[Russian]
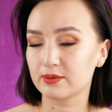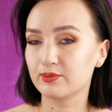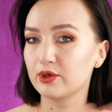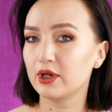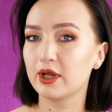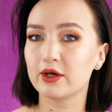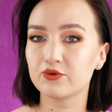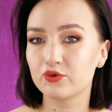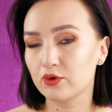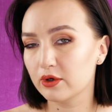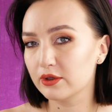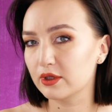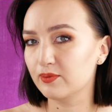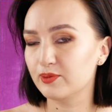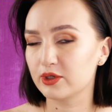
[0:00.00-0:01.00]
забыли
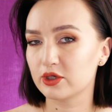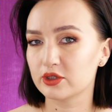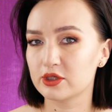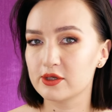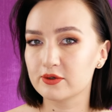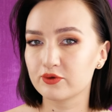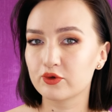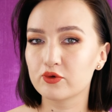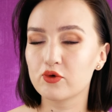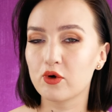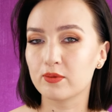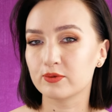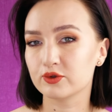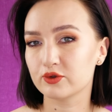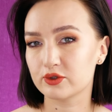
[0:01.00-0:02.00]
одно и перешли к
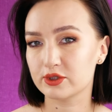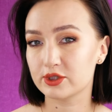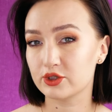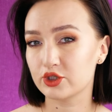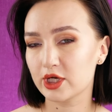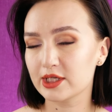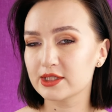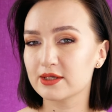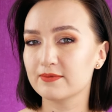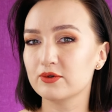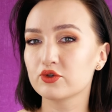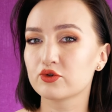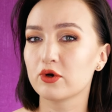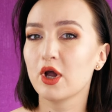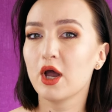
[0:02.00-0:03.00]
другому. То есть сейчас я
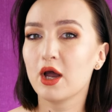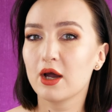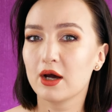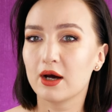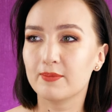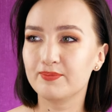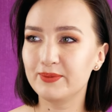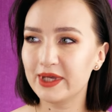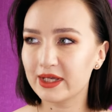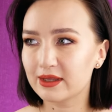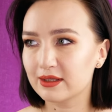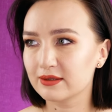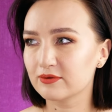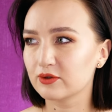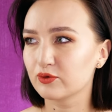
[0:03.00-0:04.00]
вижу
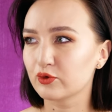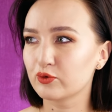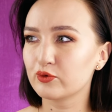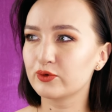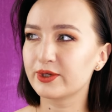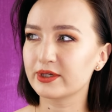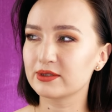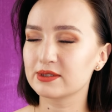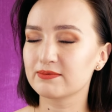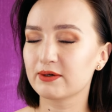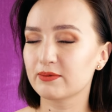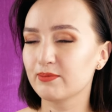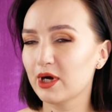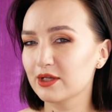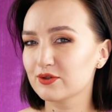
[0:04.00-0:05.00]
медленную такую
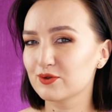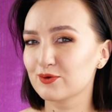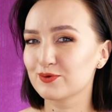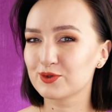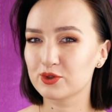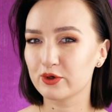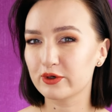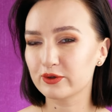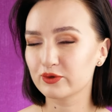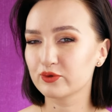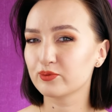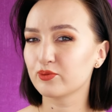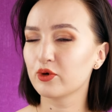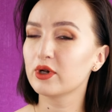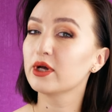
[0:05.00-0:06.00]
трансформацию в
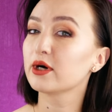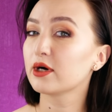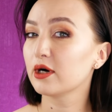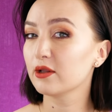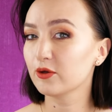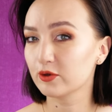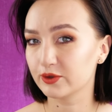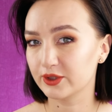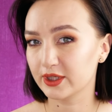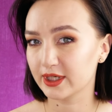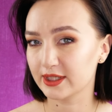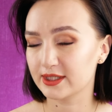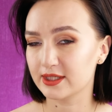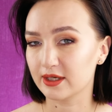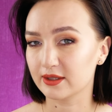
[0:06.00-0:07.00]
сторону более
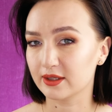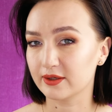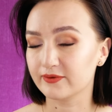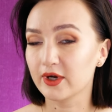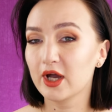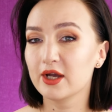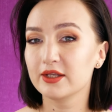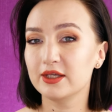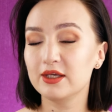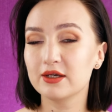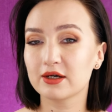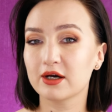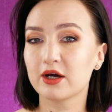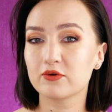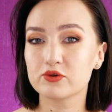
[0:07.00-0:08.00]
холодных оттенков.
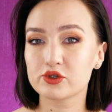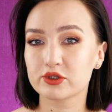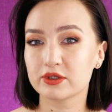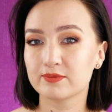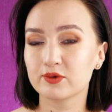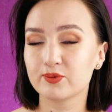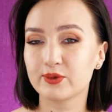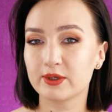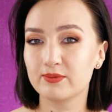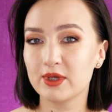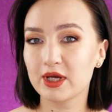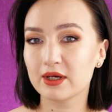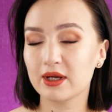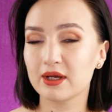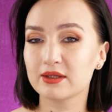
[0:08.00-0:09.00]
И хороший тому
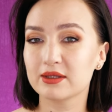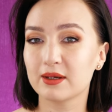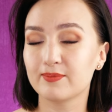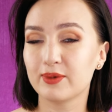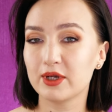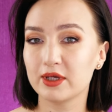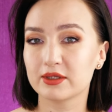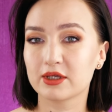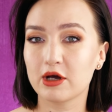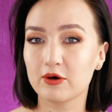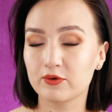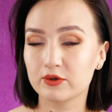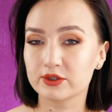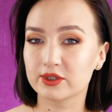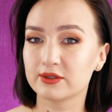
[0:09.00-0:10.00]
пример это палетка
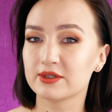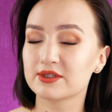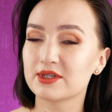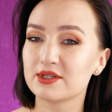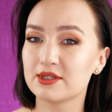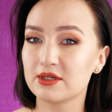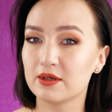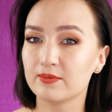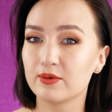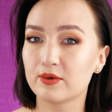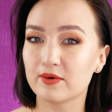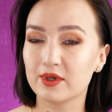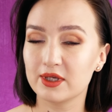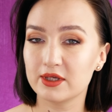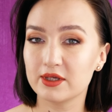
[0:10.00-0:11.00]
от Анастасии
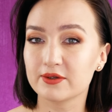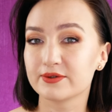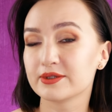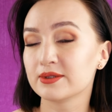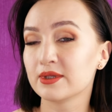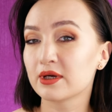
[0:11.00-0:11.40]
Беверли Хиллз